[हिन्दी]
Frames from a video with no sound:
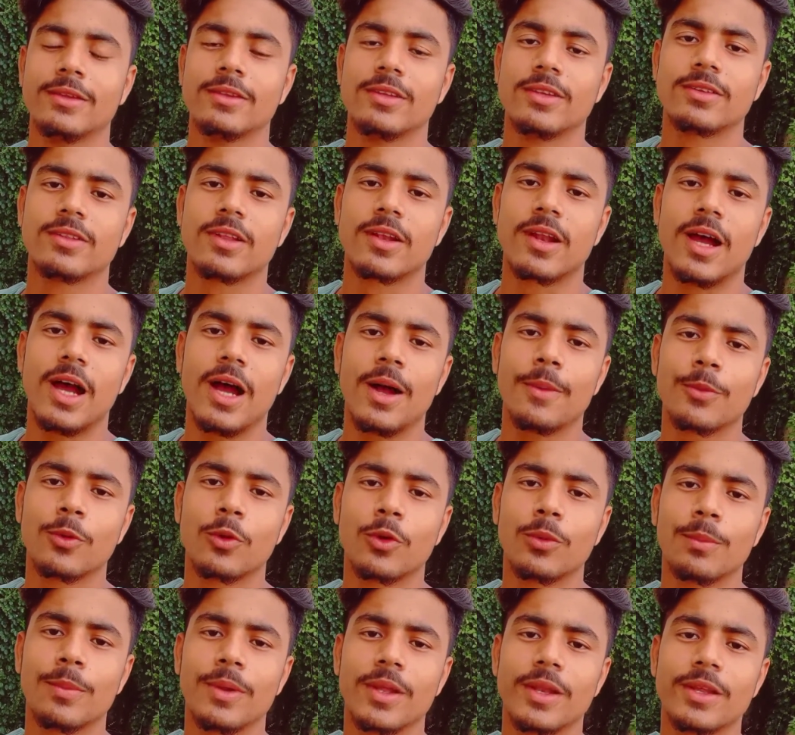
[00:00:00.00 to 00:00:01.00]
जिस तरह आप
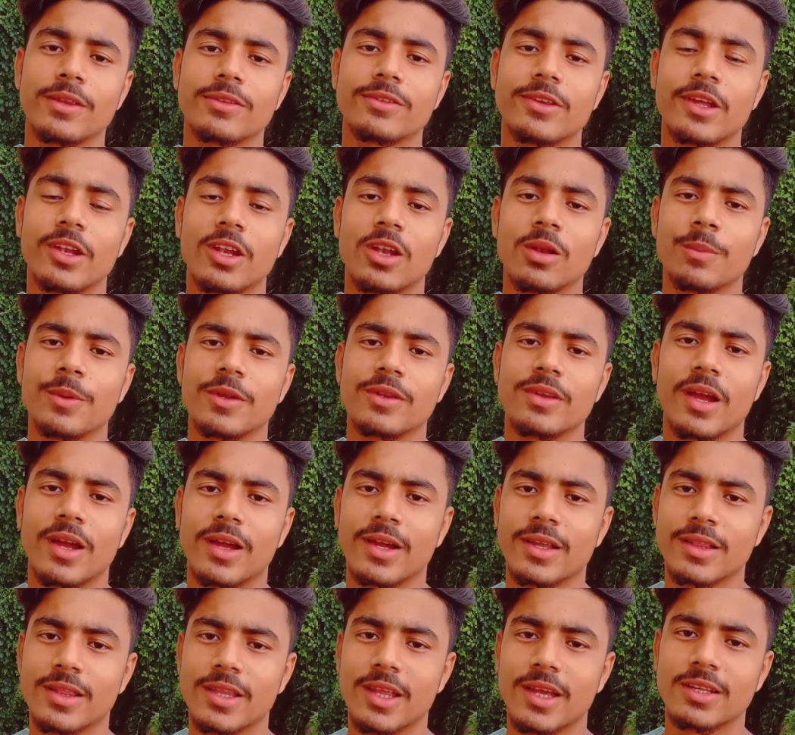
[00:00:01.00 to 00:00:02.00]
लोग मेरे चैनल पे
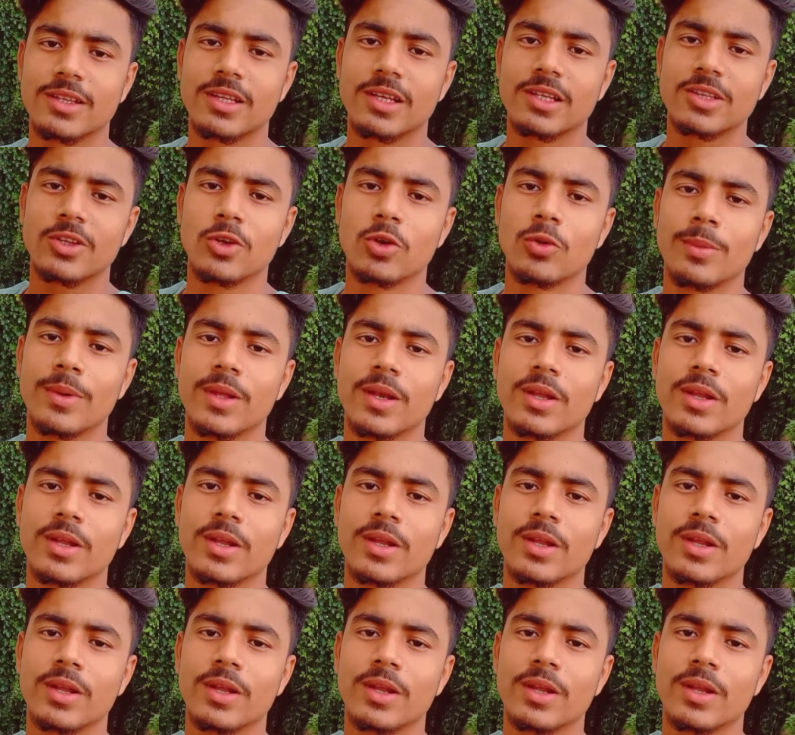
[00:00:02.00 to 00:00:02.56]
जाकर देख सकते हो